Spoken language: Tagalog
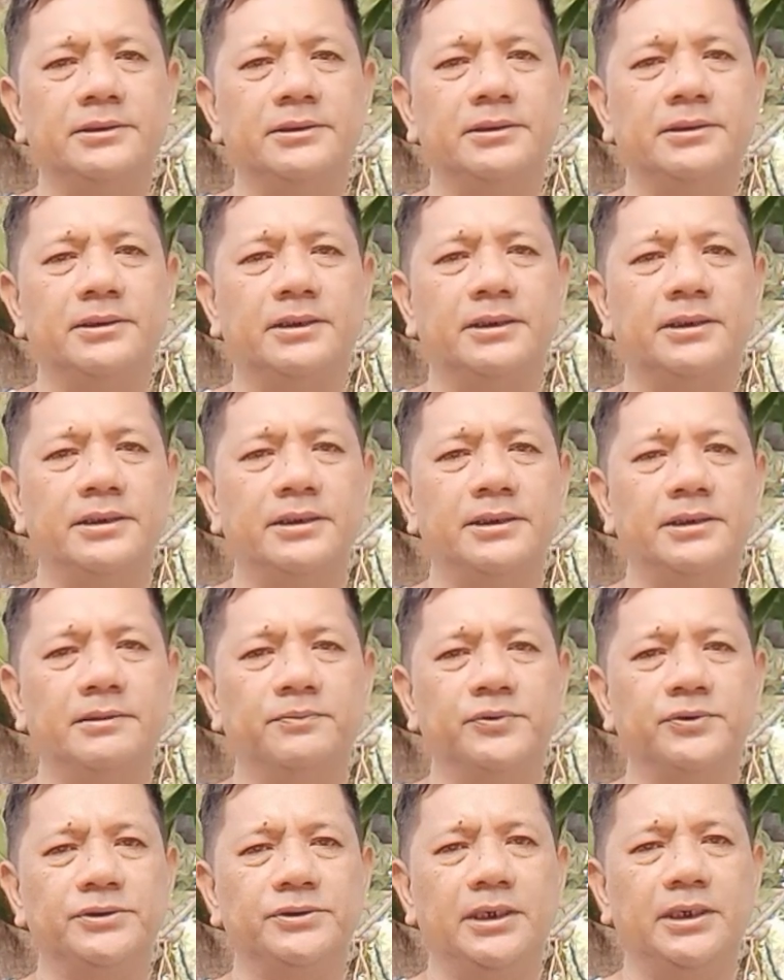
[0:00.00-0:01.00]
Andiyan po
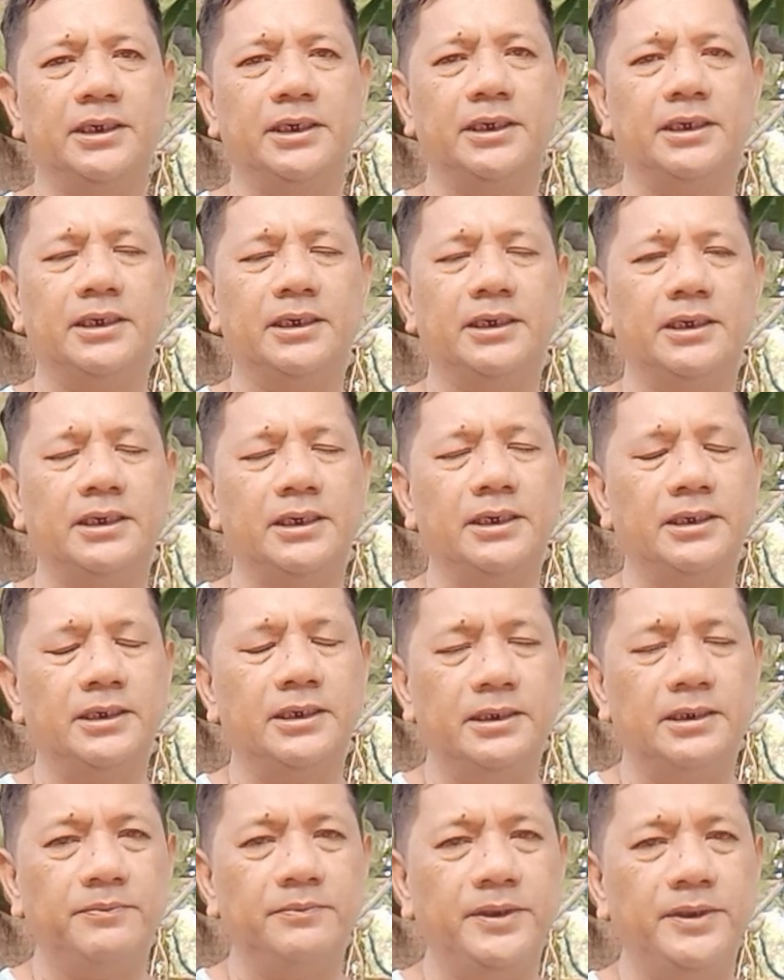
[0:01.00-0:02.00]
sila
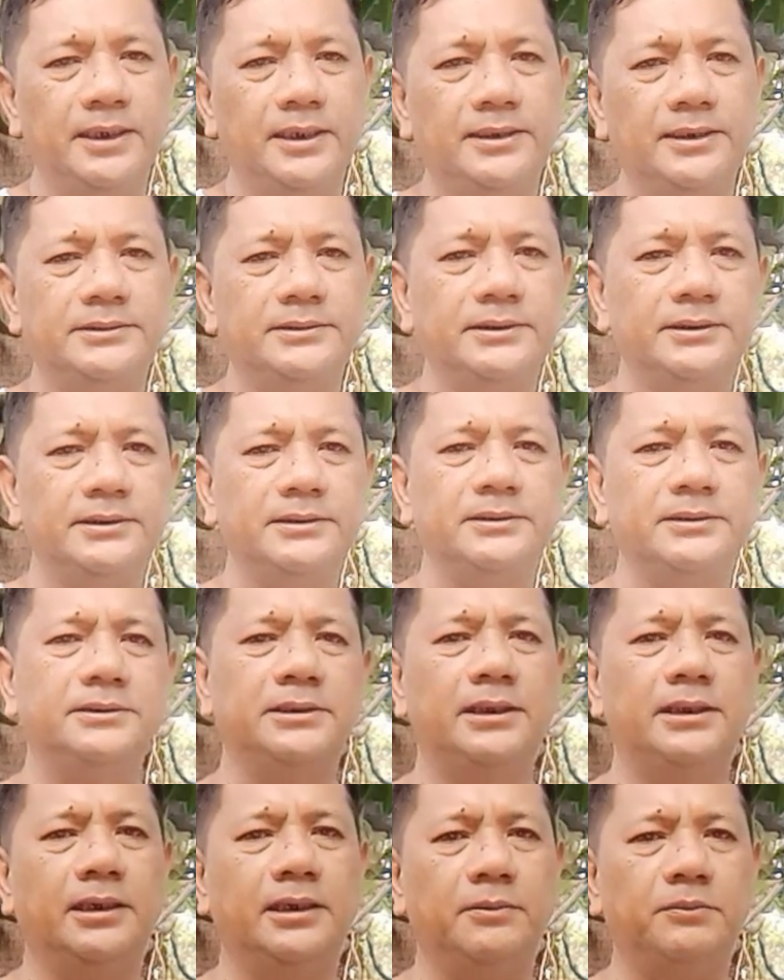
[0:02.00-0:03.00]
Bells,
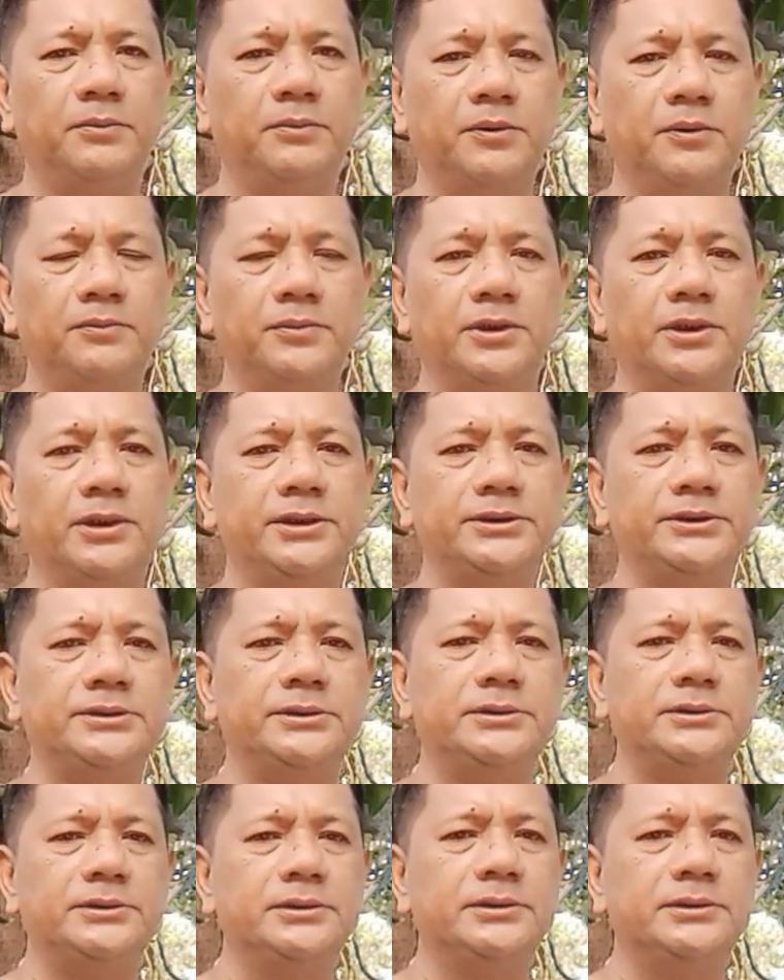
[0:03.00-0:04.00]
sila Ma'am Nurse,
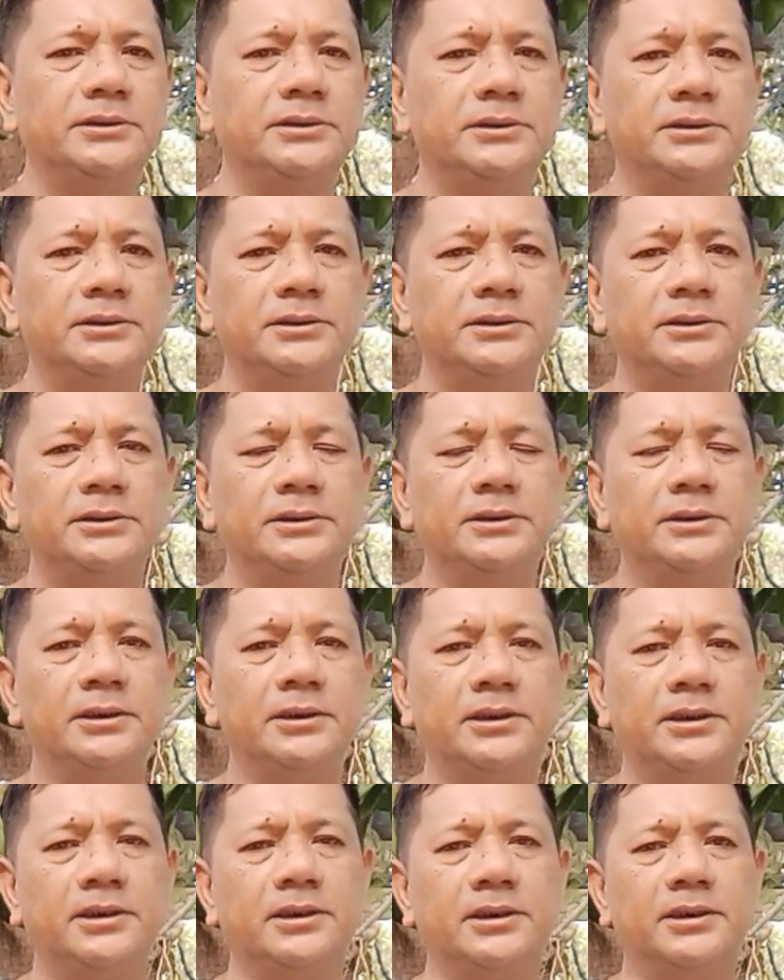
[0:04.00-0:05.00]
uh,
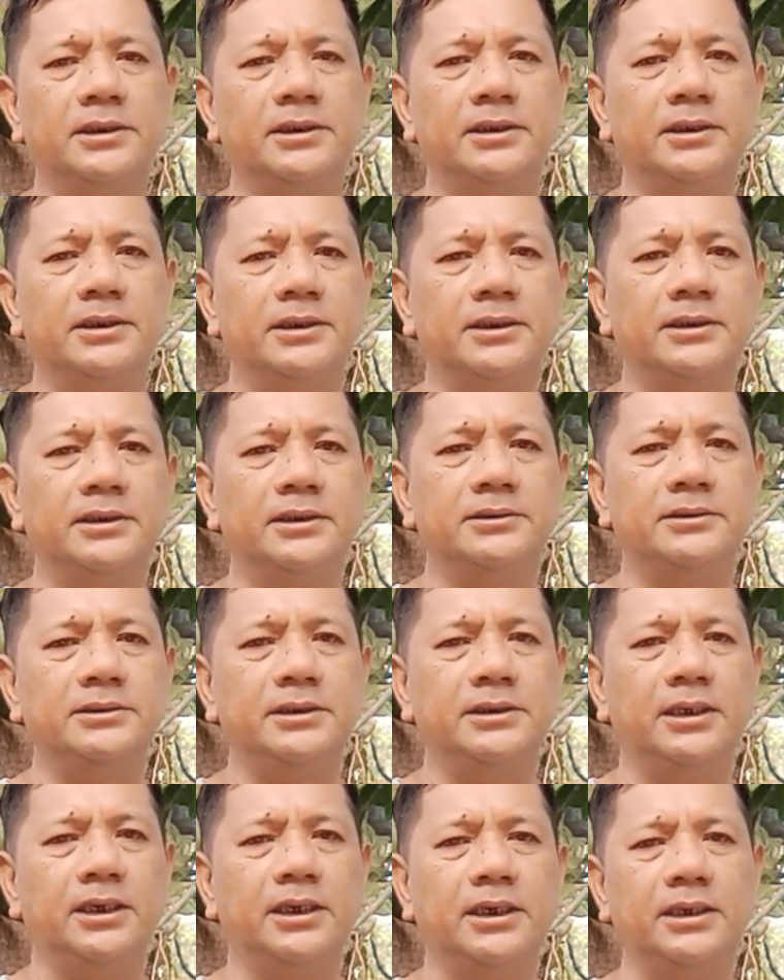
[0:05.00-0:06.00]
ah,
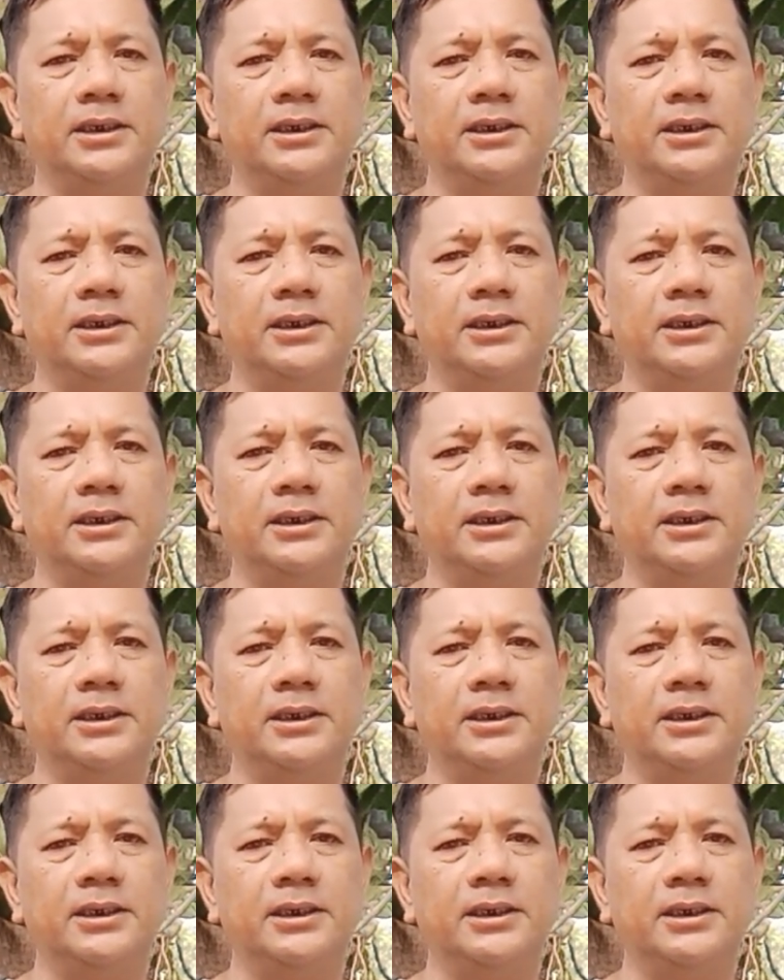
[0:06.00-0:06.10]
sila